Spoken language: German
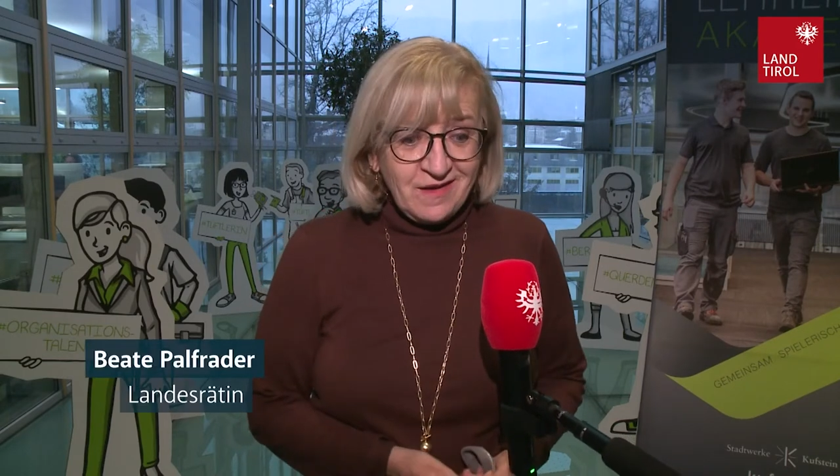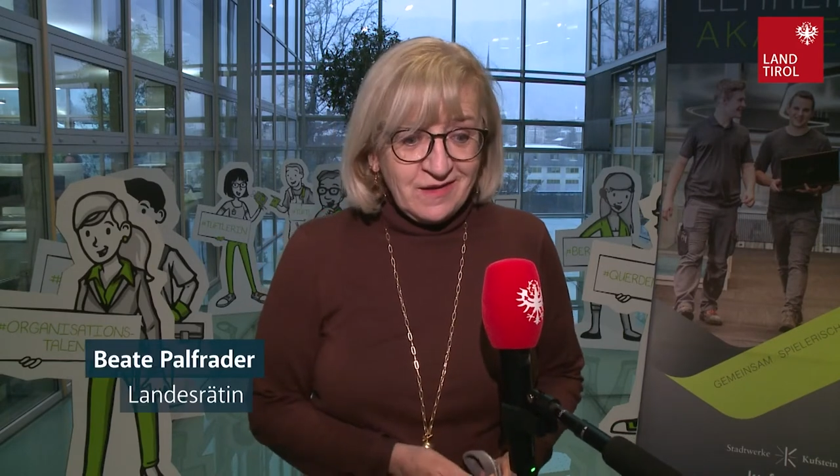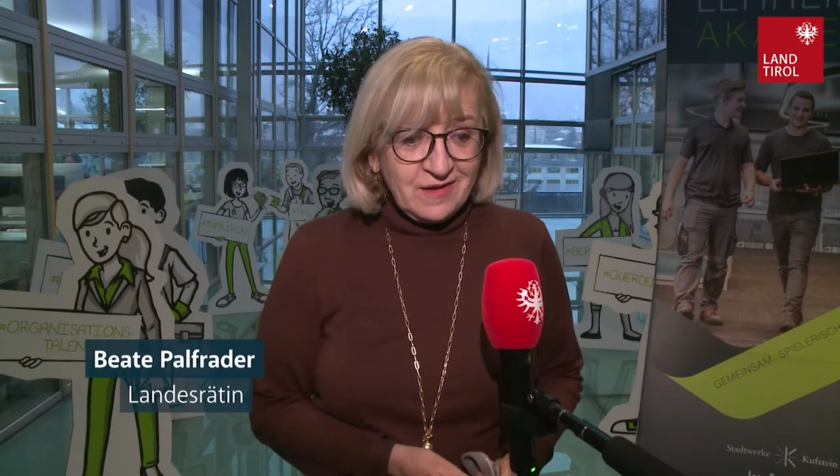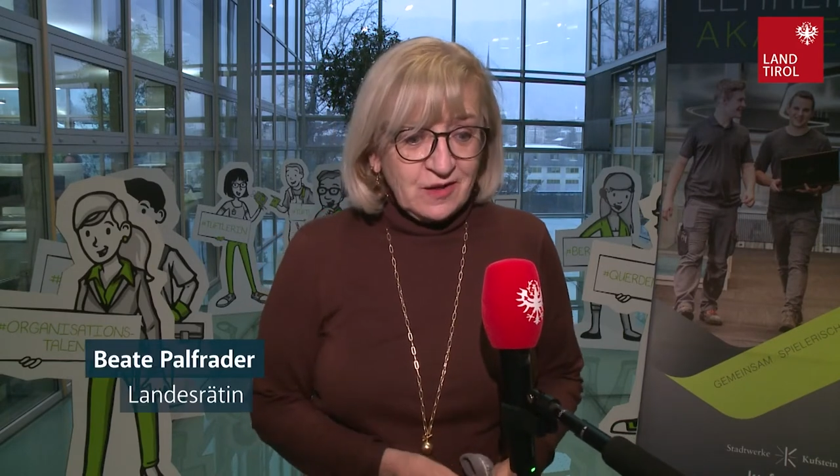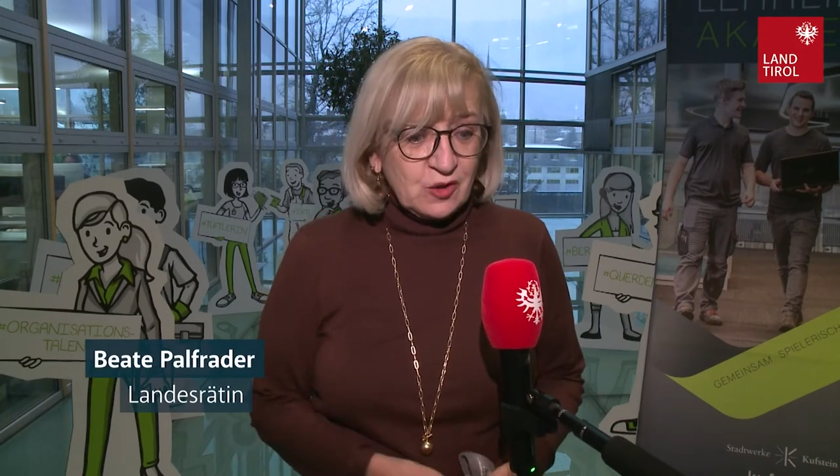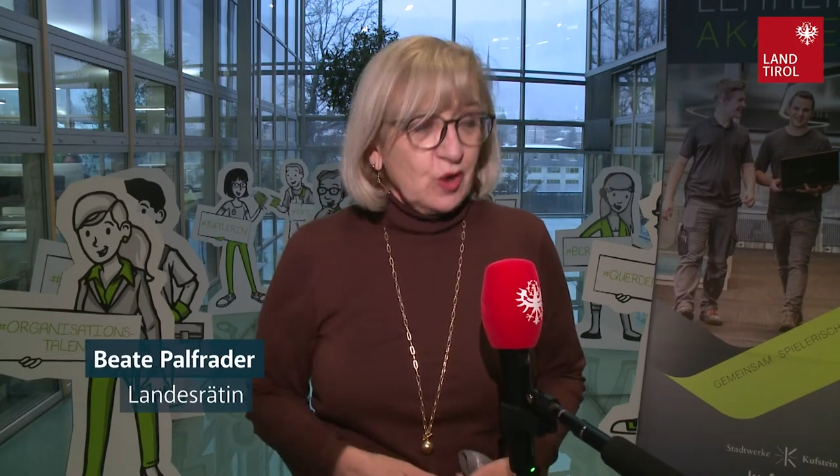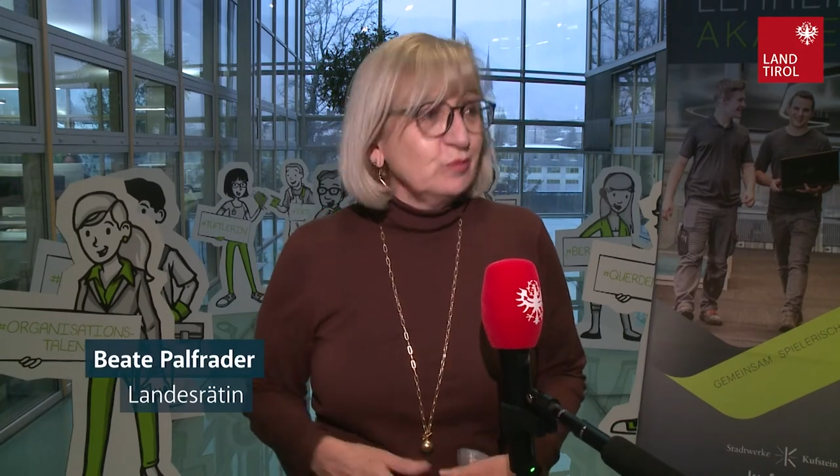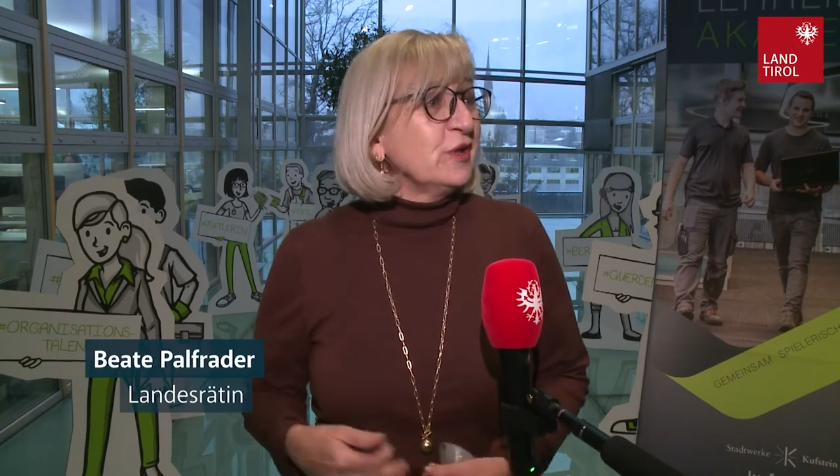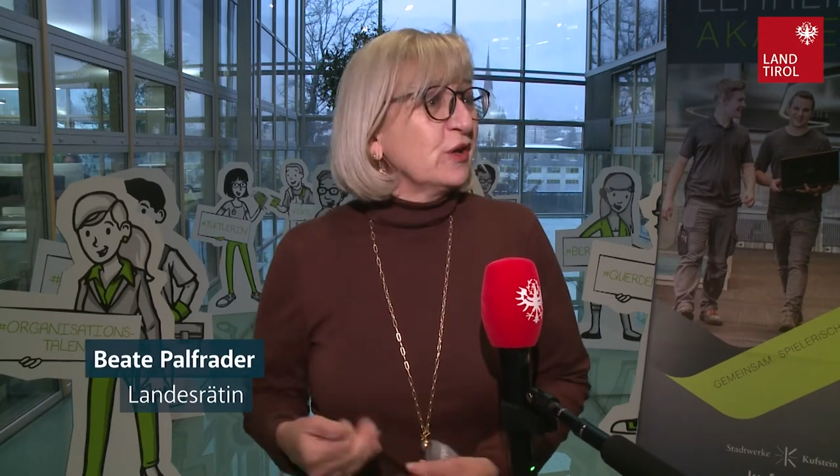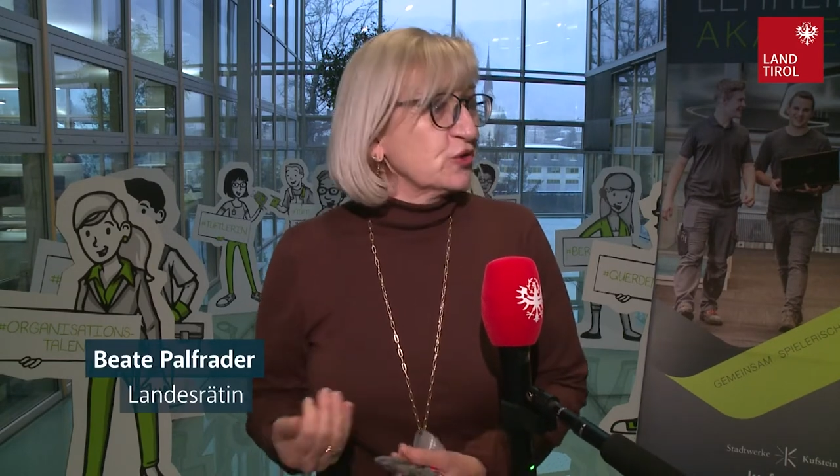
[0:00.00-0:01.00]
äh,
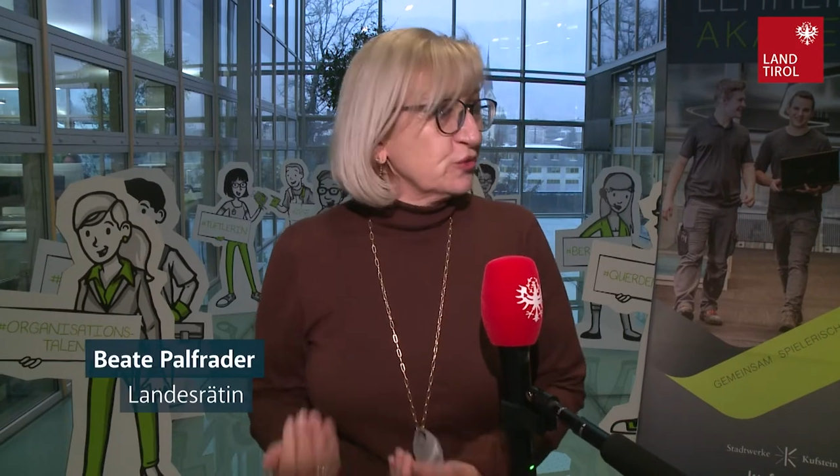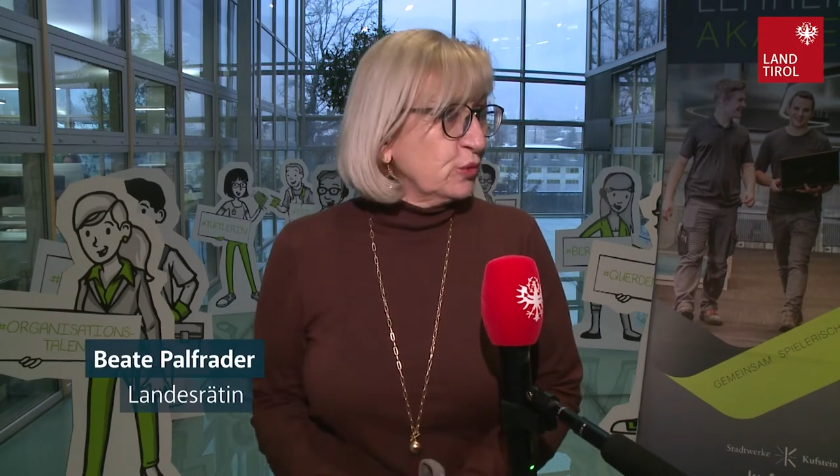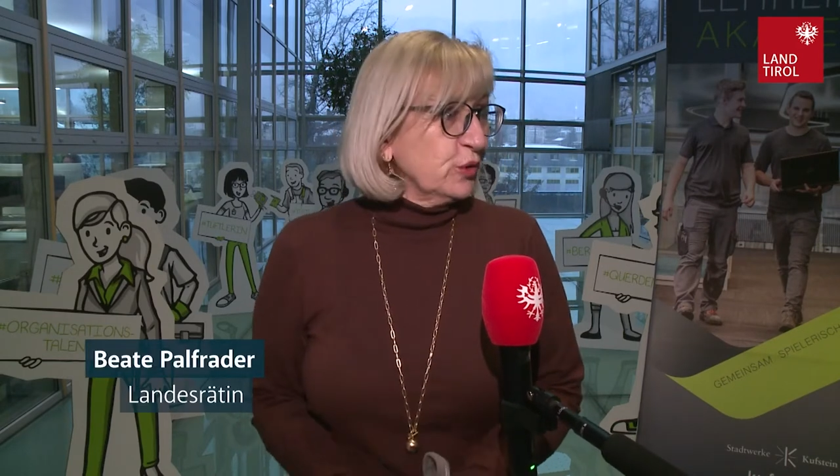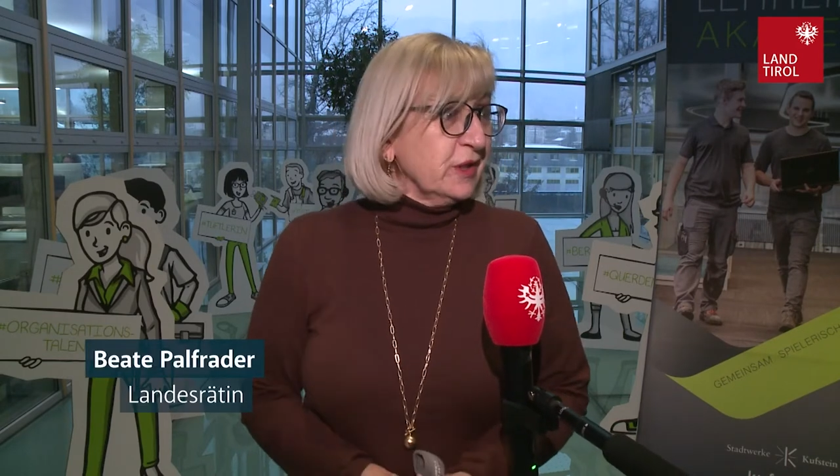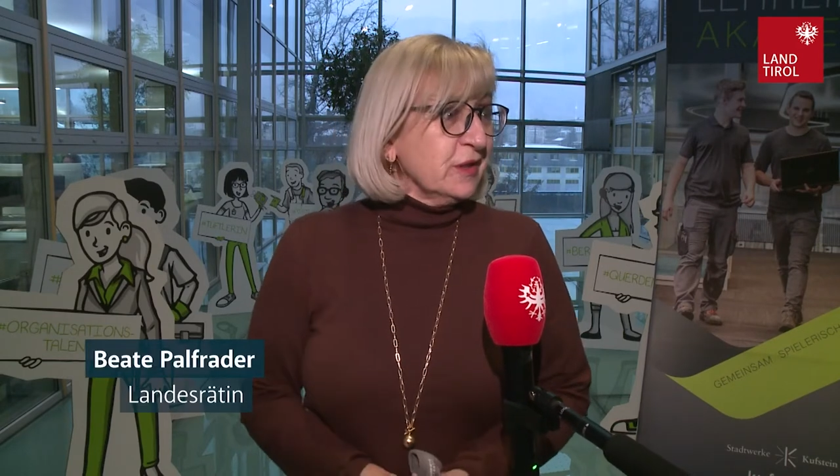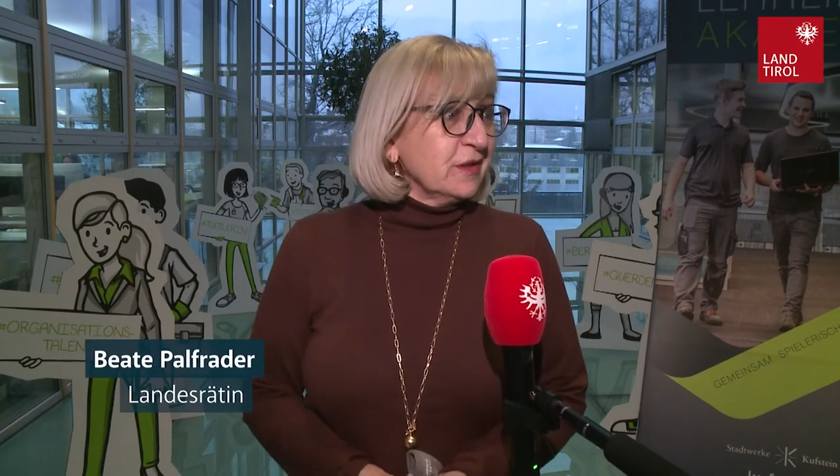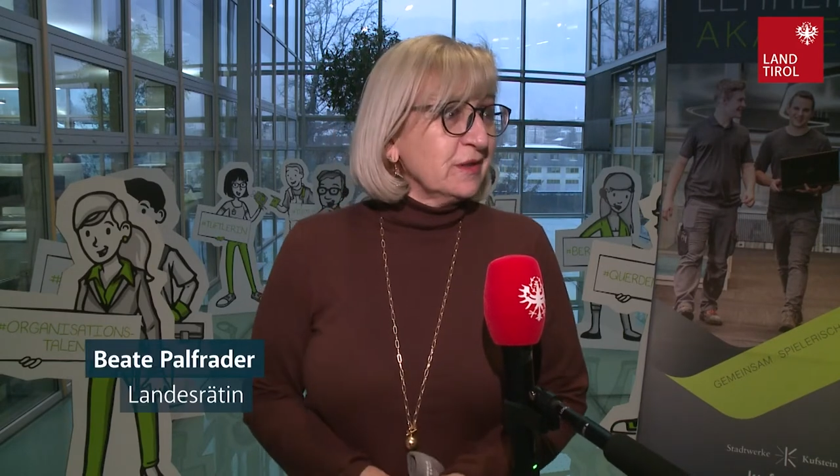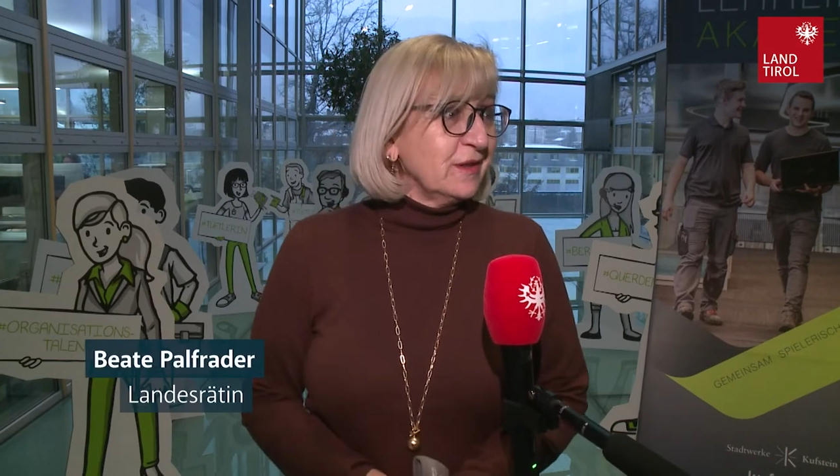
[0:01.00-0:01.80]
kommt aus Schwoich,